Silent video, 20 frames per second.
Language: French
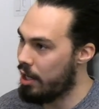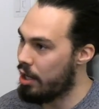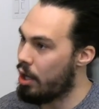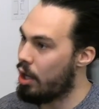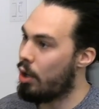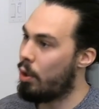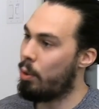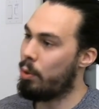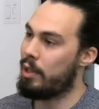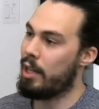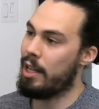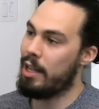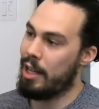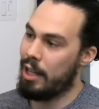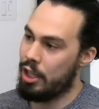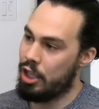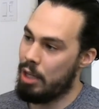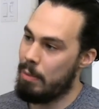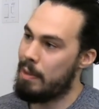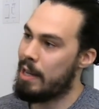autant dans le
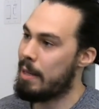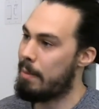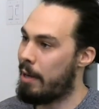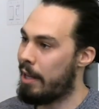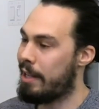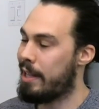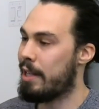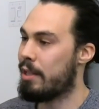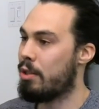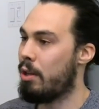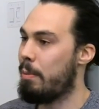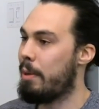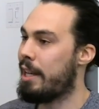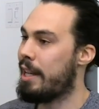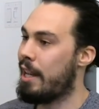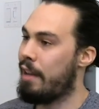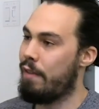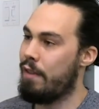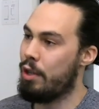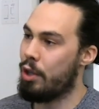gym, l'alimentation, mais que la
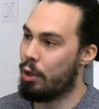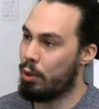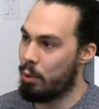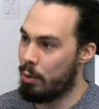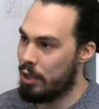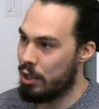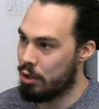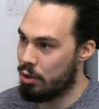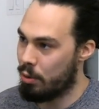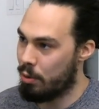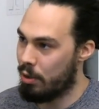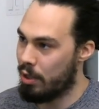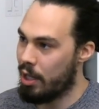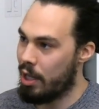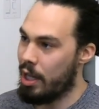vie de tous les jours.